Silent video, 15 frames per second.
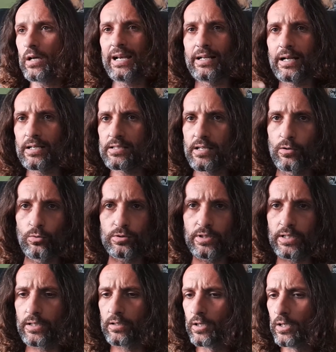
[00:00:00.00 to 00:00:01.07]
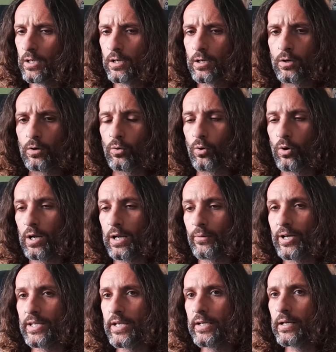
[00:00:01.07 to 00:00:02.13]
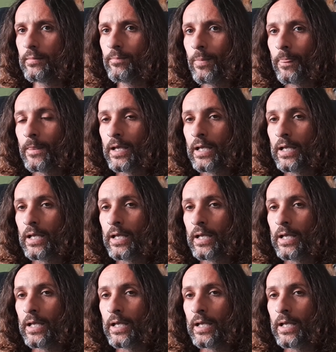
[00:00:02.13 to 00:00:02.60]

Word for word: al cachalote o a la ballena.